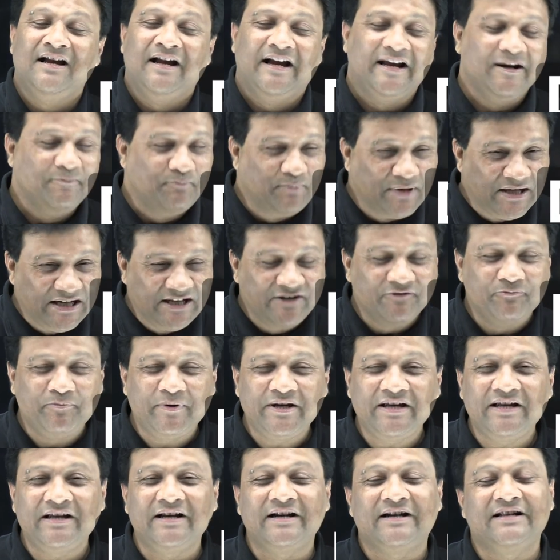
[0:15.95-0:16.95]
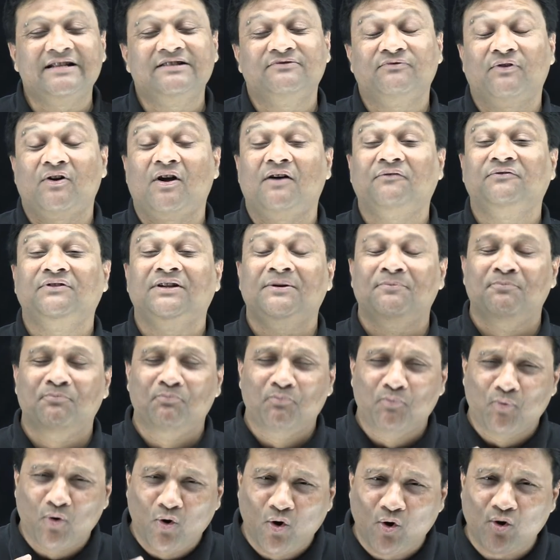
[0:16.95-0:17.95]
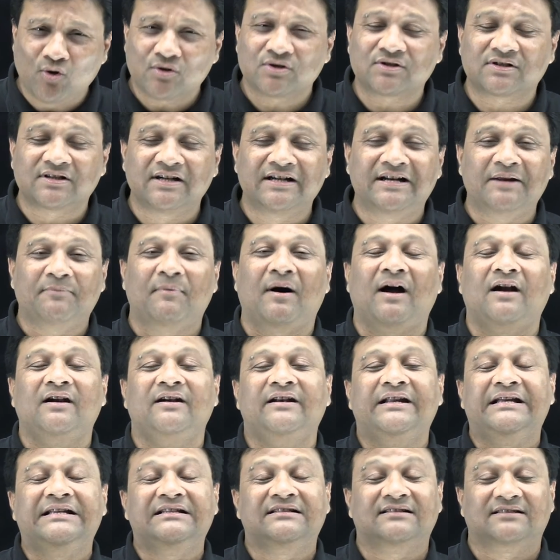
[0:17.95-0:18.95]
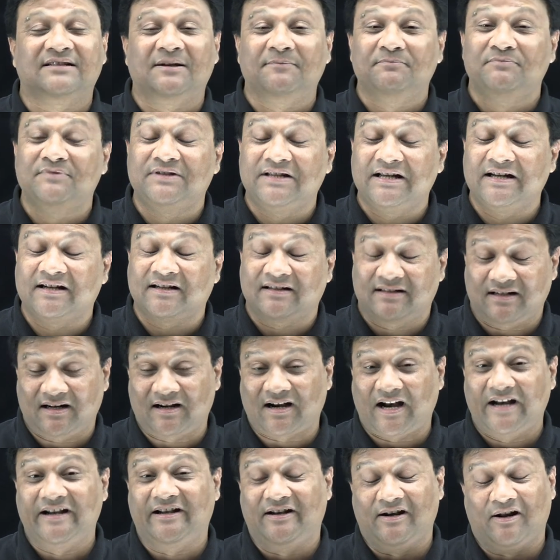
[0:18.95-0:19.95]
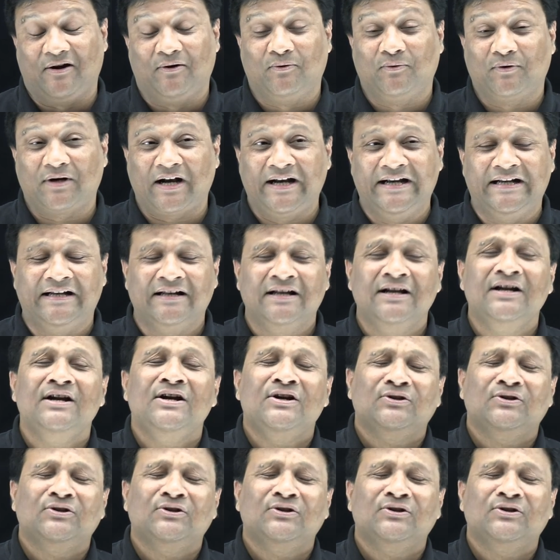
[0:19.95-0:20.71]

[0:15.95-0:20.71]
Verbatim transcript: एंड बिलीव मी इट इज़ वन ऑफ द मोस्ट डिमांडिंग सब्जेक्ट राइट नाउ राइट